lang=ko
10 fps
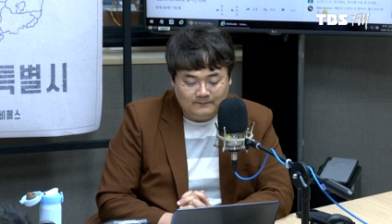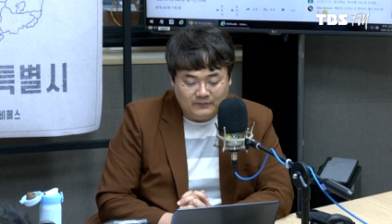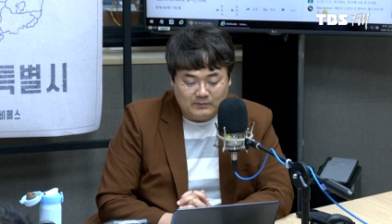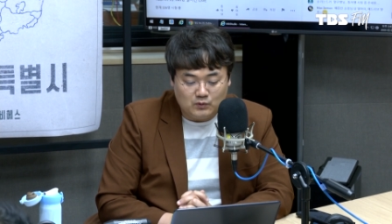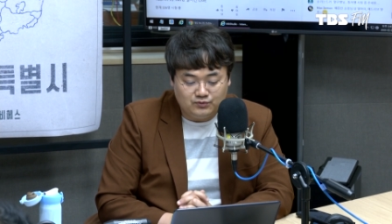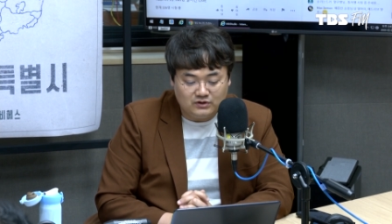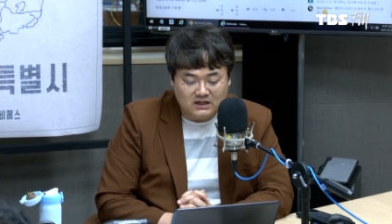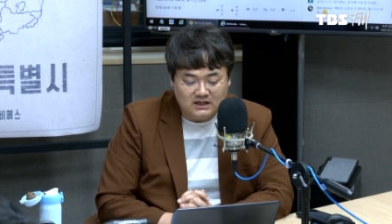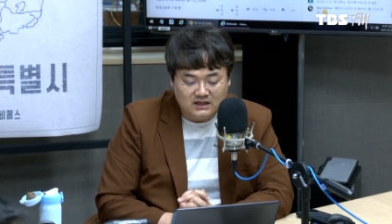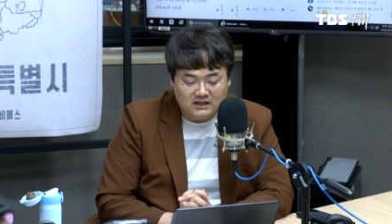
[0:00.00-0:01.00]
근데 뭐
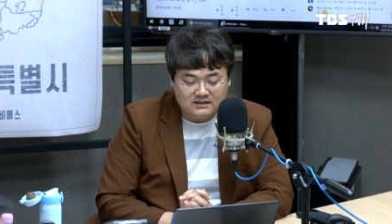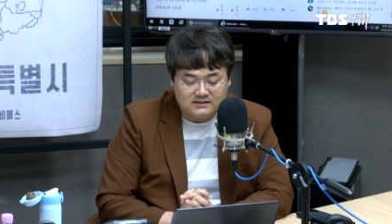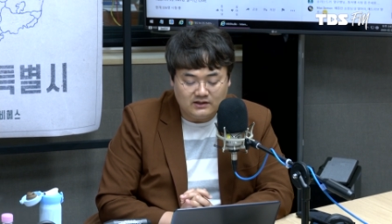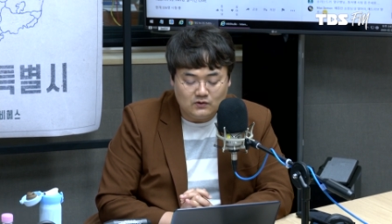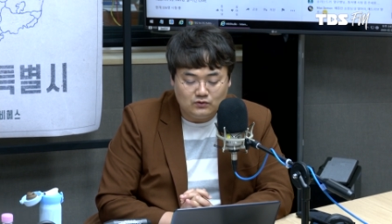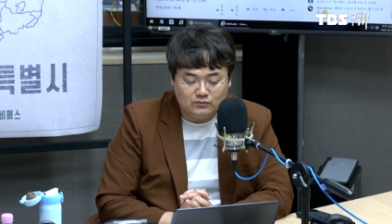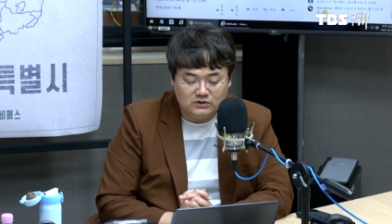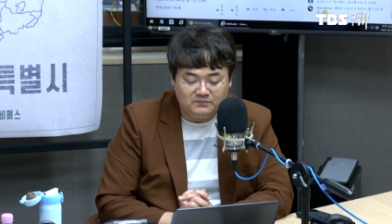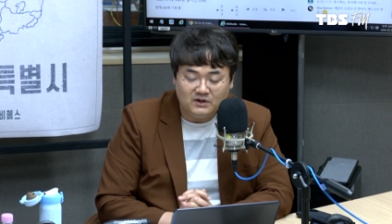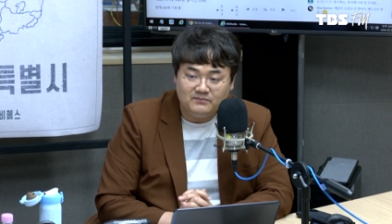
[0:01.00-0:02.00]
북한 사격으로
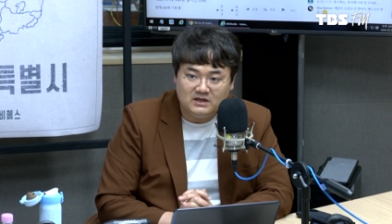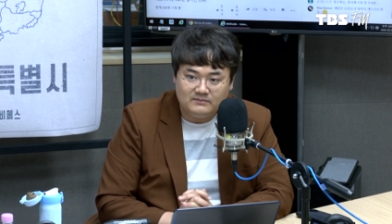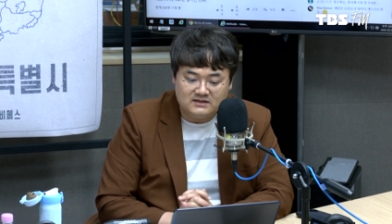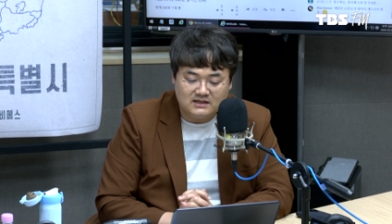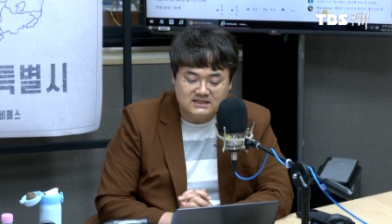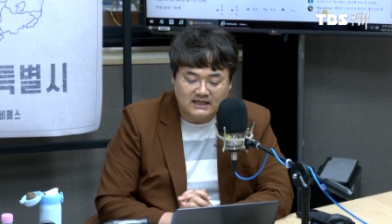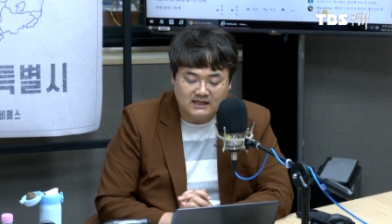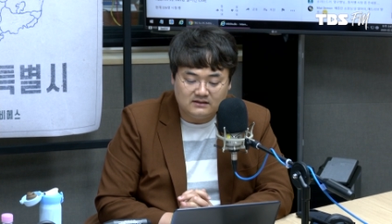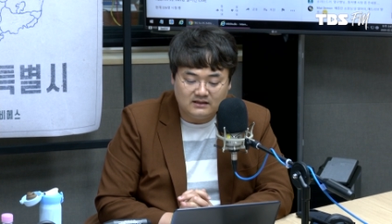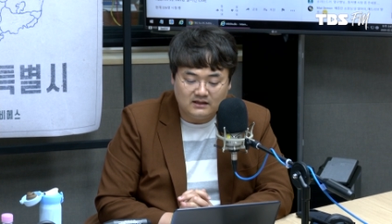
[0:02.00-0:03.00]
뭐 특별한 피해는 발생하지
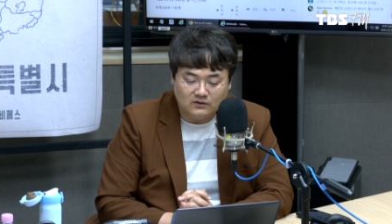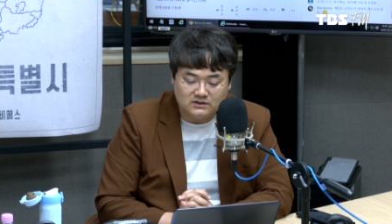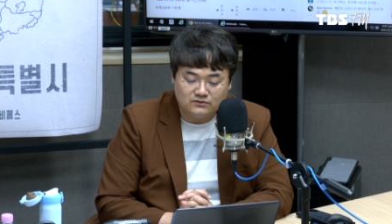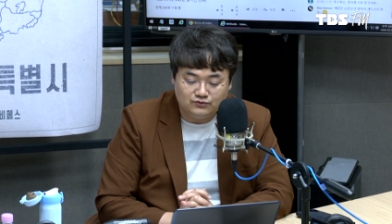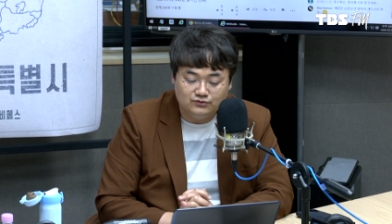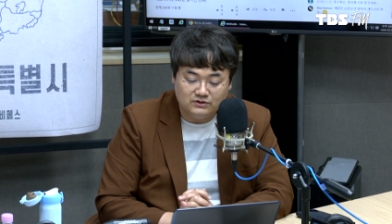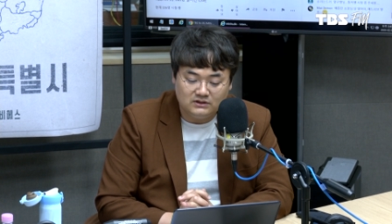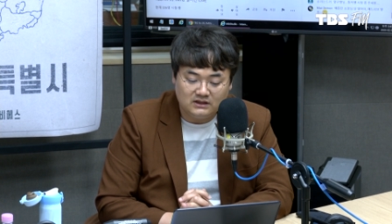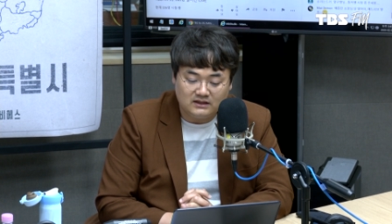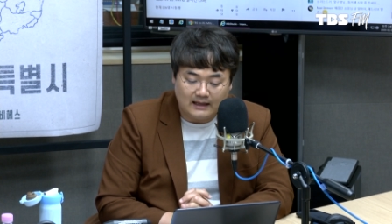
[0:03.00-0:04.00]
않았는데 어쨌든
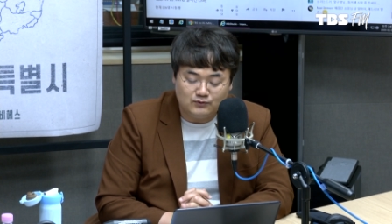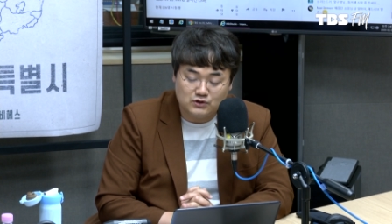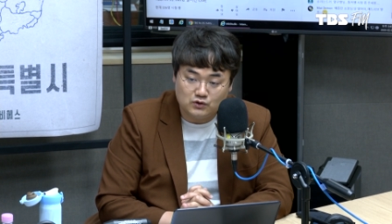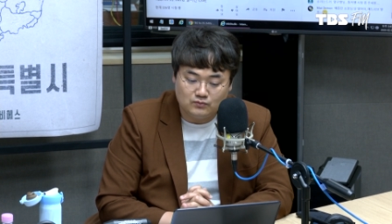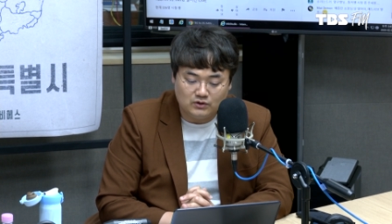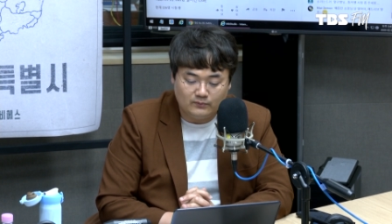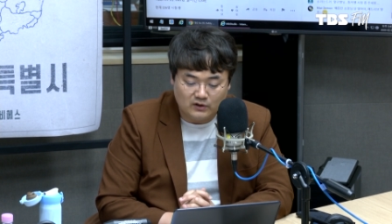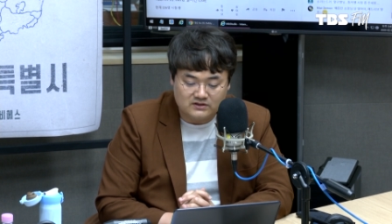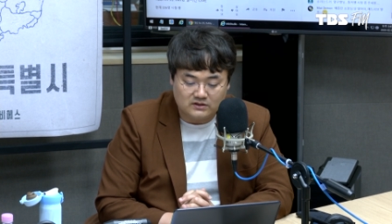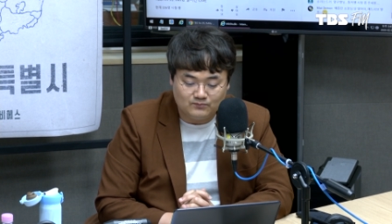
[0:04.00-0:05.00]
군은 이 대북 전통문을
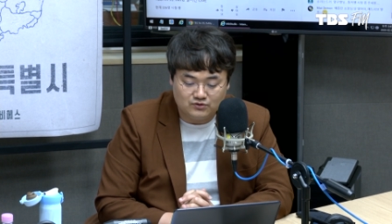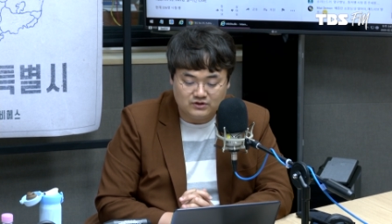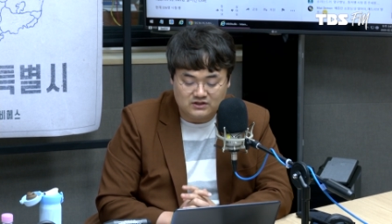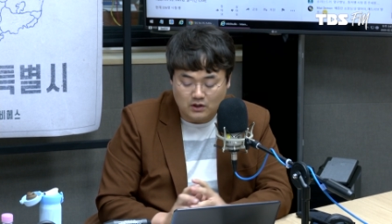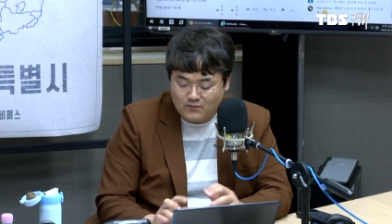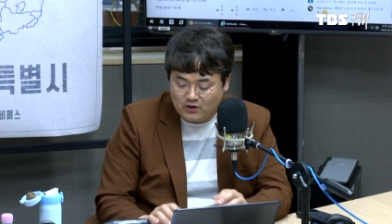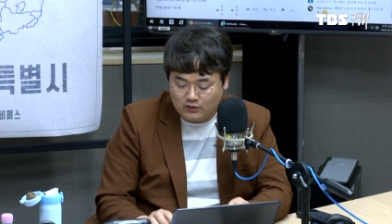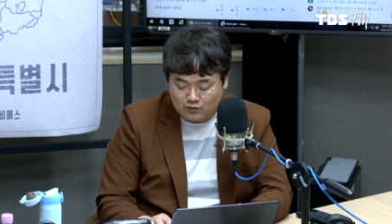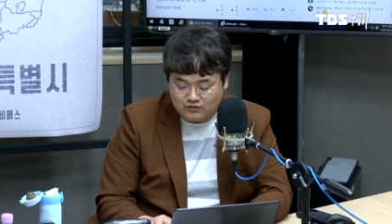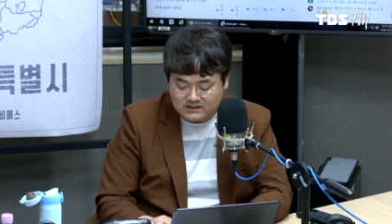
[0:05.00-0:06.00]
보내서 이 북측에
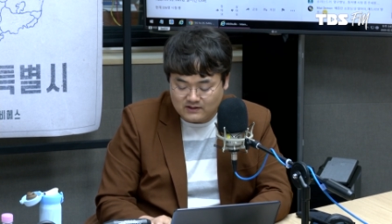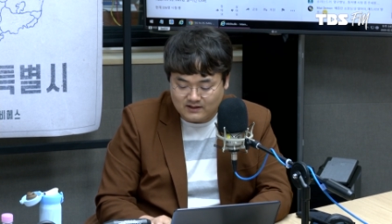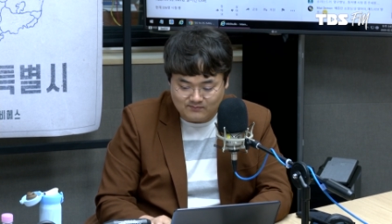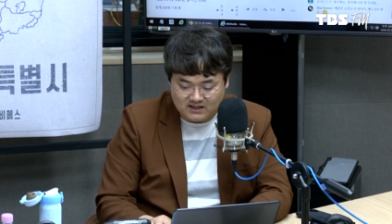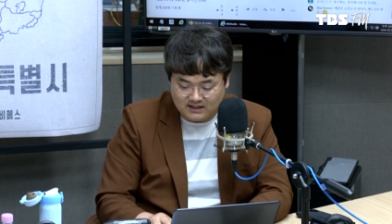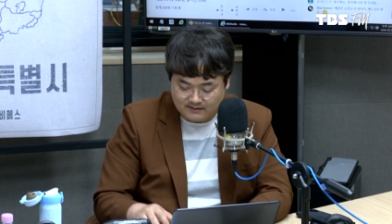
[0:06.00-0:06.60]
설명을 요구한 상황입니다.